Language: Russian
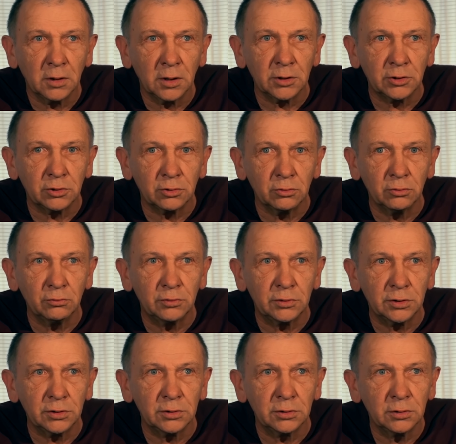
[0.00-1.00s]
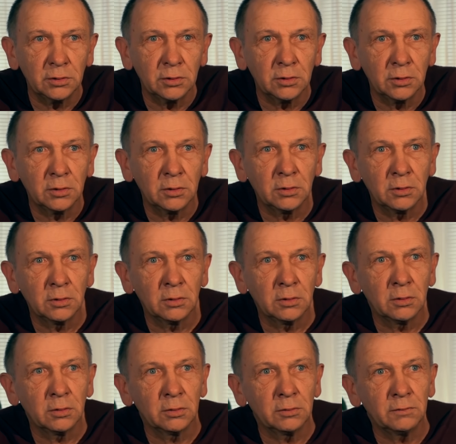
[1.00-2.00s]
Очнувшись,
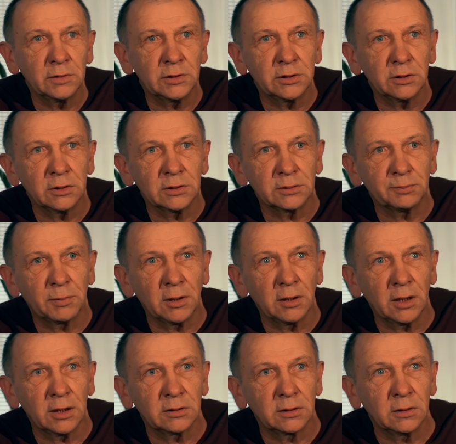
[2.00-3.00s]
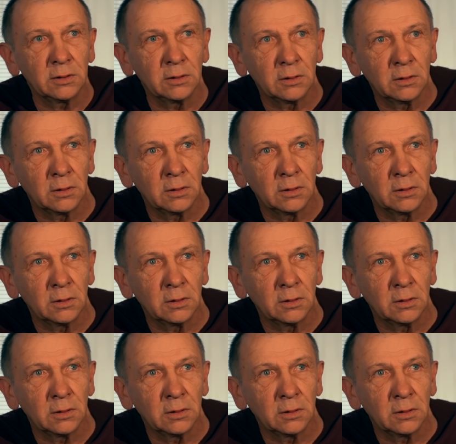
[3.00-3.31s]
он вышел из палаты